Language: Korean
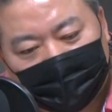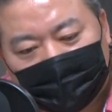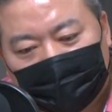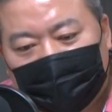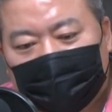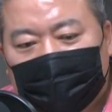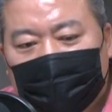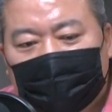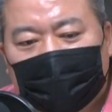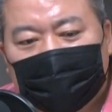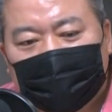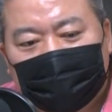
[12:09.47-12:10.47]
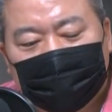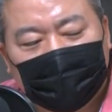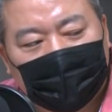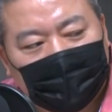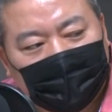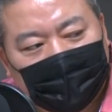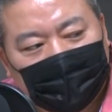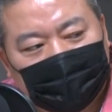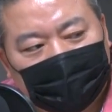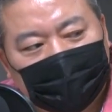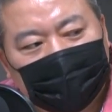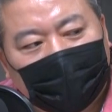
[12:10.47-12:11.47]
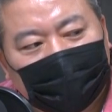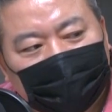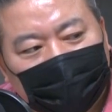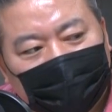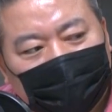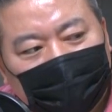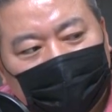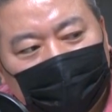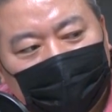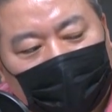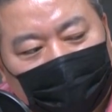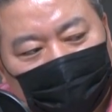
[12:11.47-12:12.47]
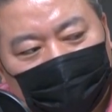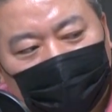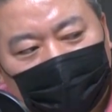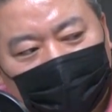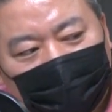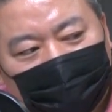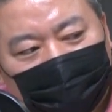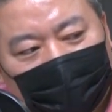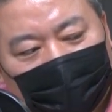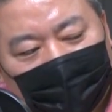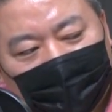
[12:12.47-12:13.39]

그런데 네. 이제 일단은 지금 전당대를 앞두고 있기 때문에